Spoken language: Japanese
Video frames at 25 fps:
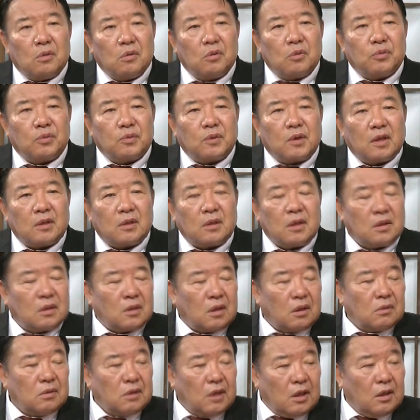復活させ
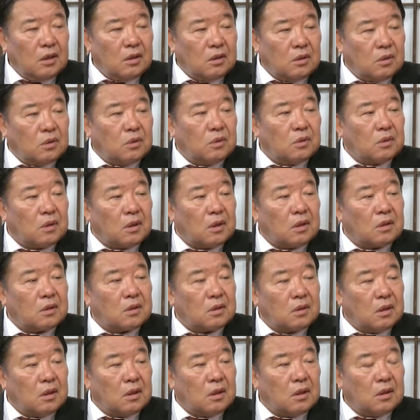たくないっていうかで
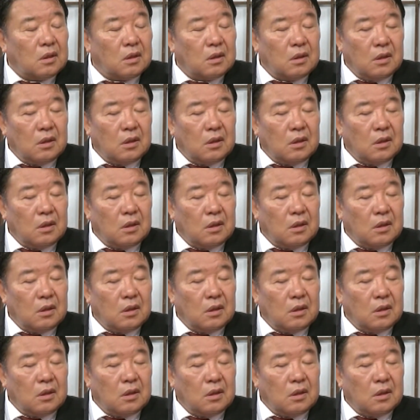すね